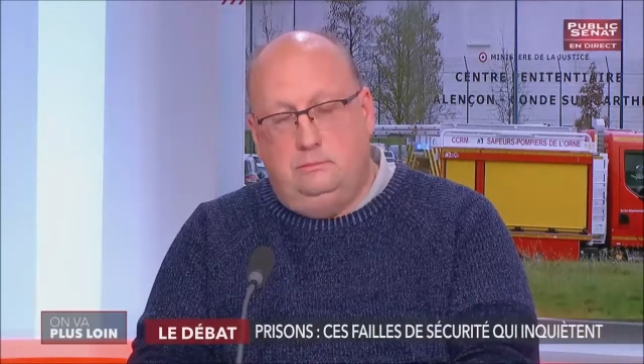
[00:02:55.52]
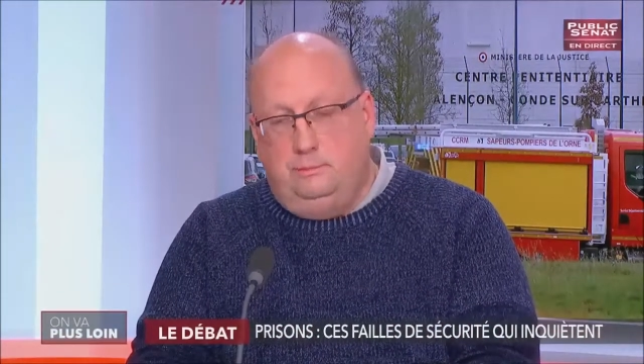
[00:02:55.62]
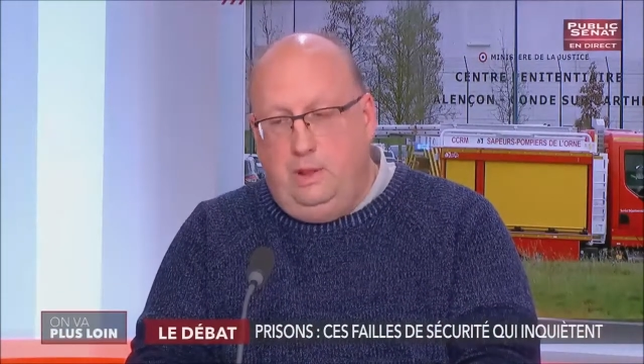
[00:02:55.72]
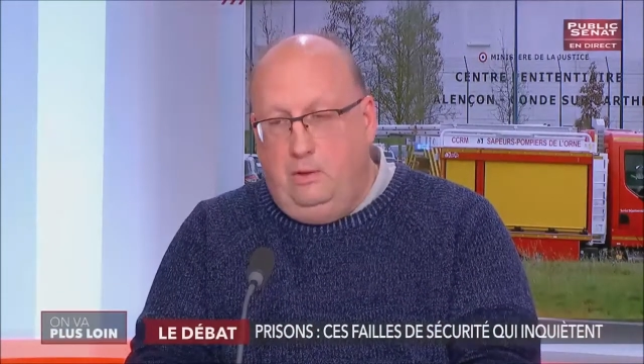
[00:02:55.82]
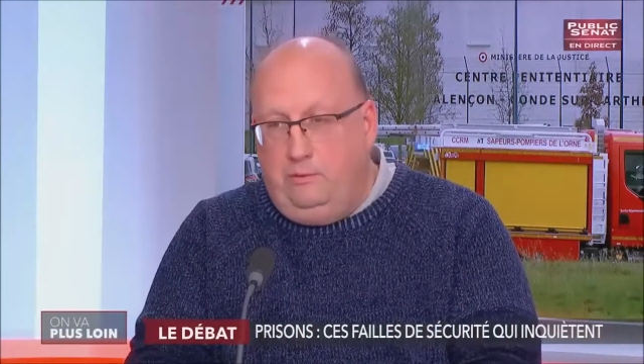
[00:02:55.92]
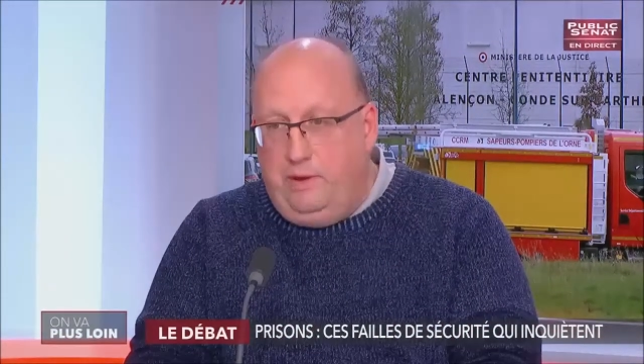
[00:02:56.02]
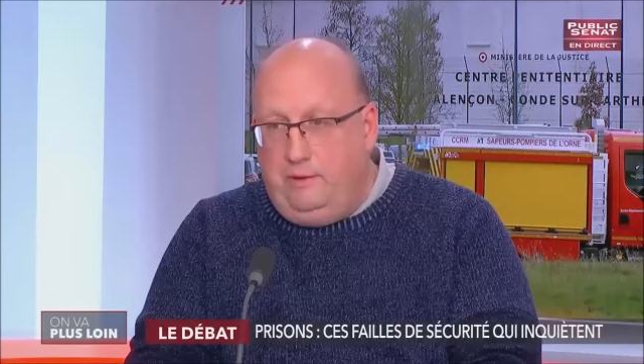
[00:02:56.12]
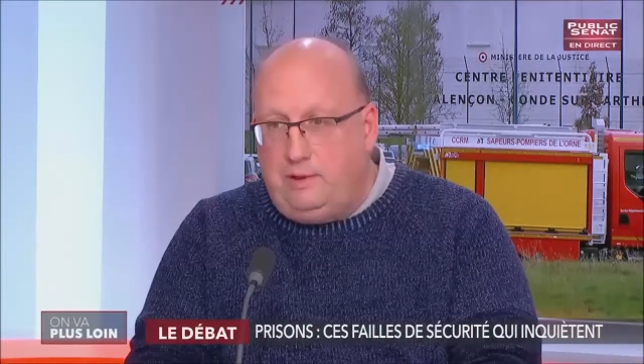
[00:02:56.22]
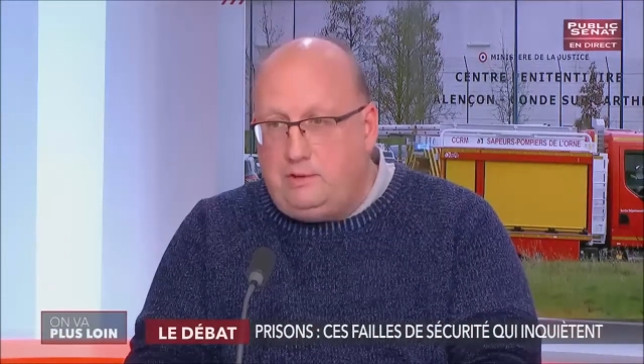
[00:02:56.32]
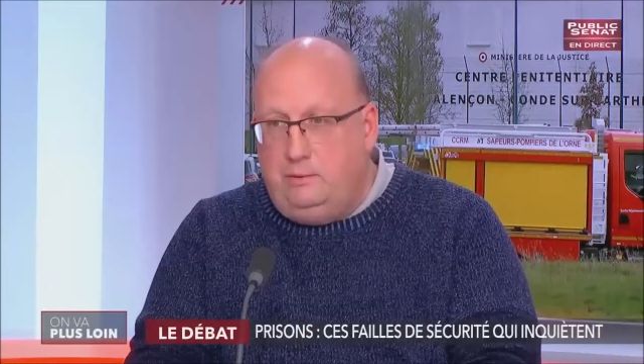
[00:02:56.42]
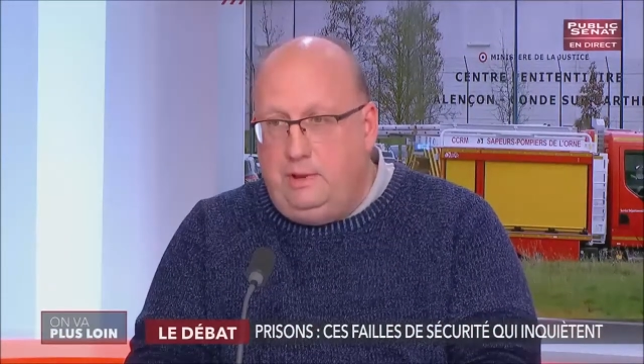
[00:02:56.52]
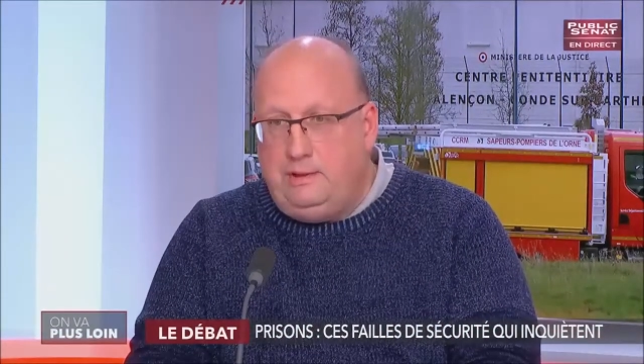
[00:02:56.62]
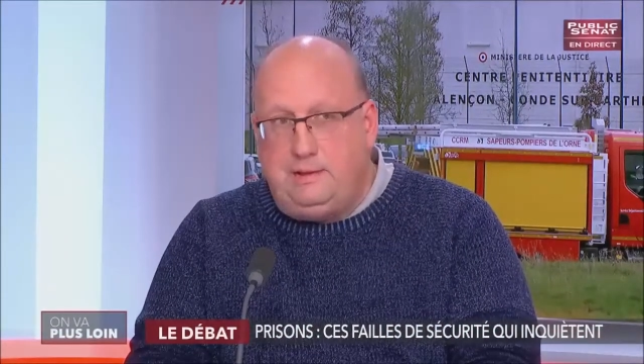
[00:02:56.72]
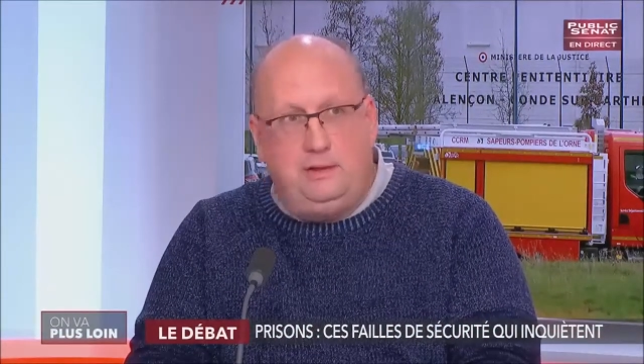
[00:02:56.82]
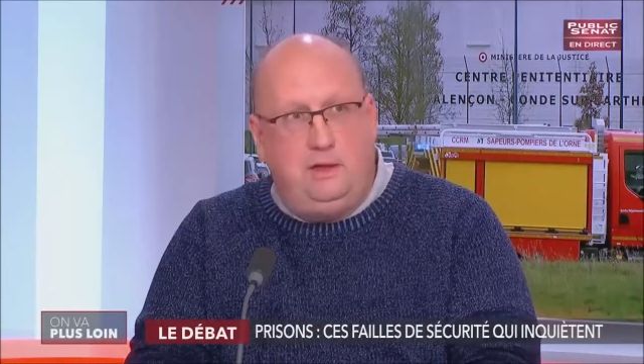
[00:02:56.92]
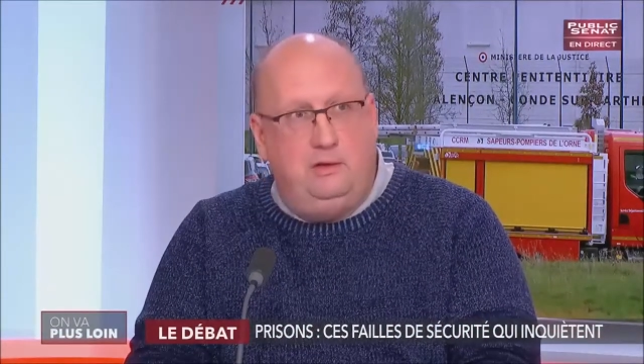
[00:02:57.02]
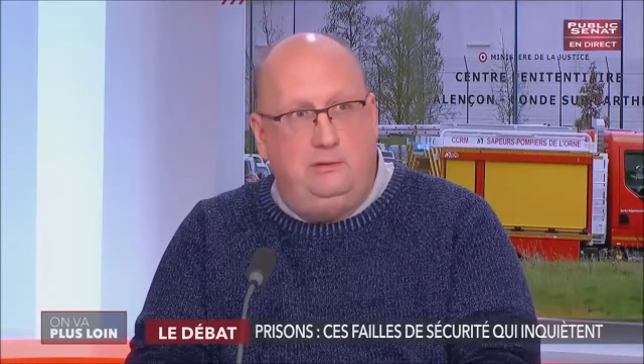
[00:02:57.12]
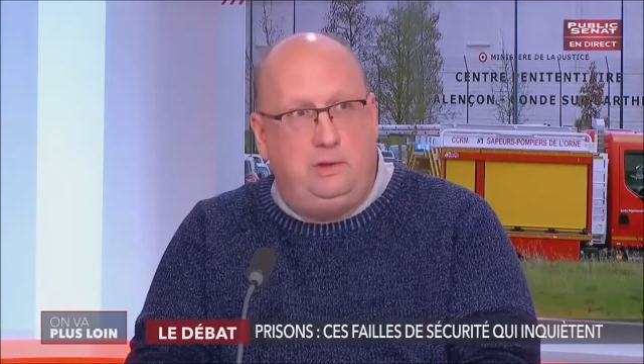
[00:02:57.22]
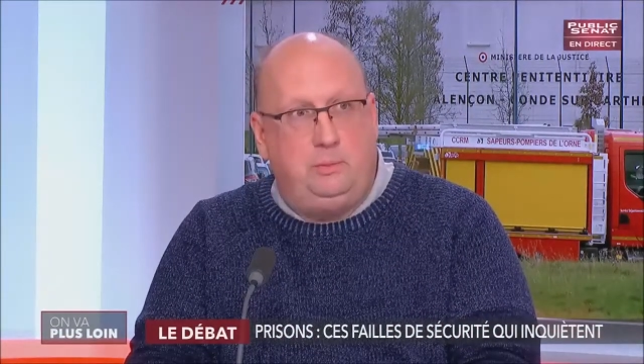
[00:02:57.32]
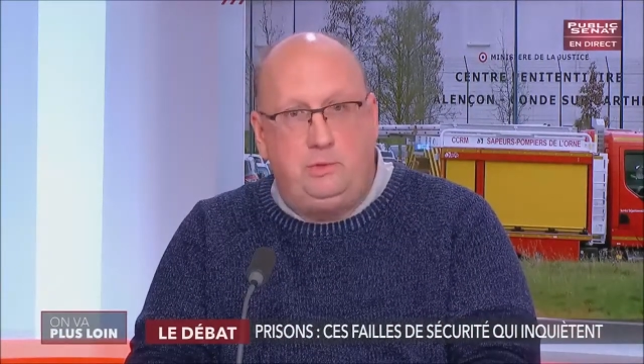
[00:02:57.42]
ben, on fait avec ce qu'on a, c'est-à-dire
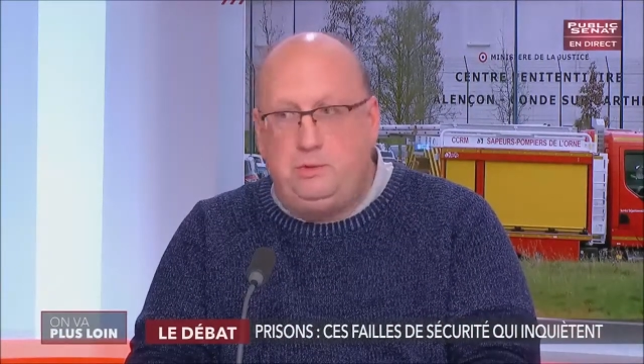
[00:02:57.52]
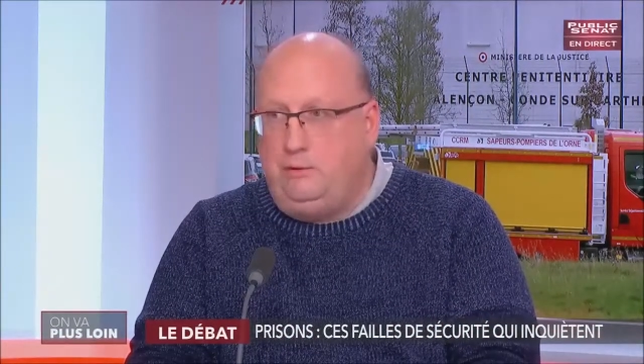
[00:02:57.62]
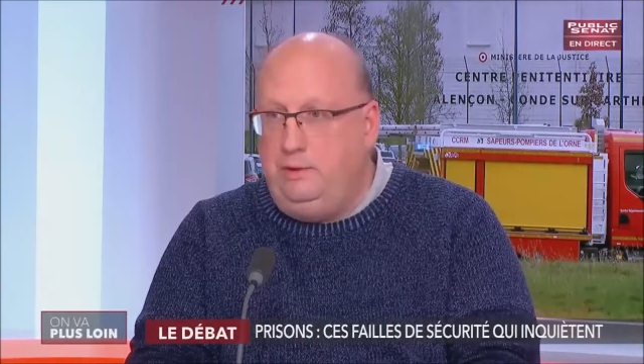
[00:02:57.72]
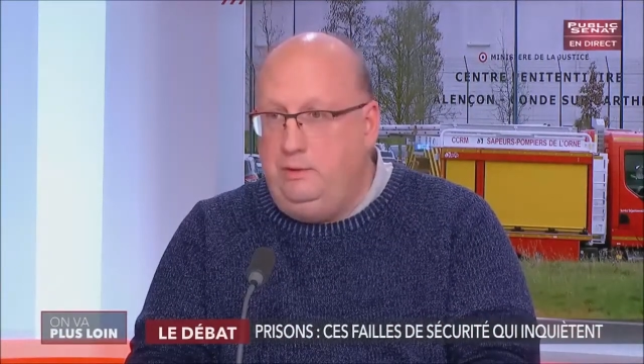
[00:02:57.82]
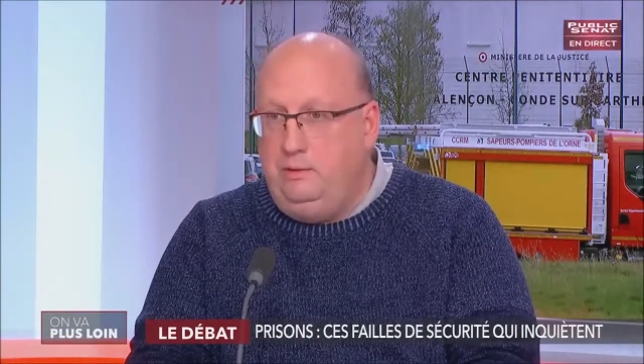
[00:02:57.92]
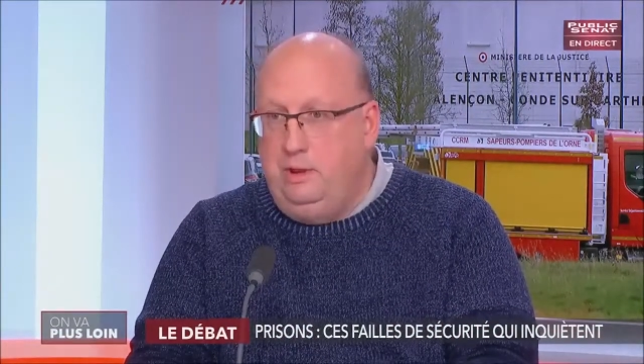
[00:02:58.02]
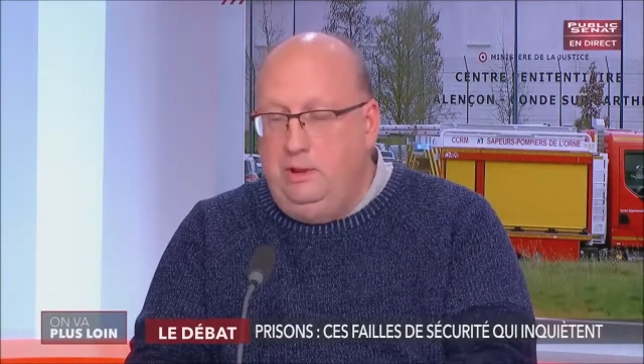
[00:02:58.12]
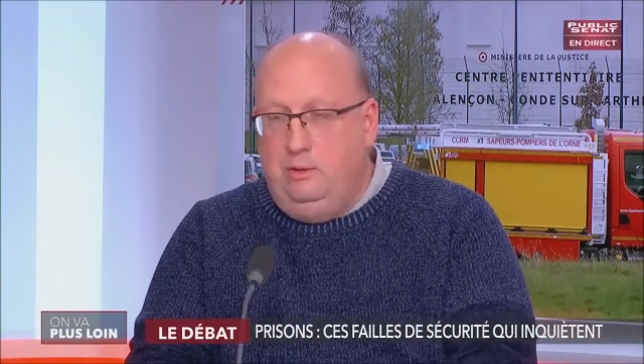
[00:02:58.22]
avec peu de surveillants.